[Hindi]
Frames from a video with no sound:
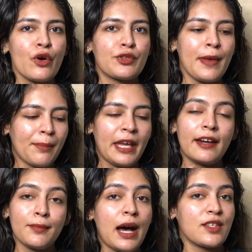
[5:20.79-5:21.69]
उसमें आप
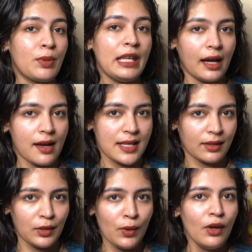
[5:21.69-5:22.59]
हेयर मास्क ही लगा
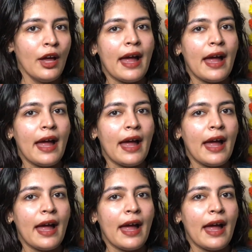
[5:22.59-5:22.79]
सकते हो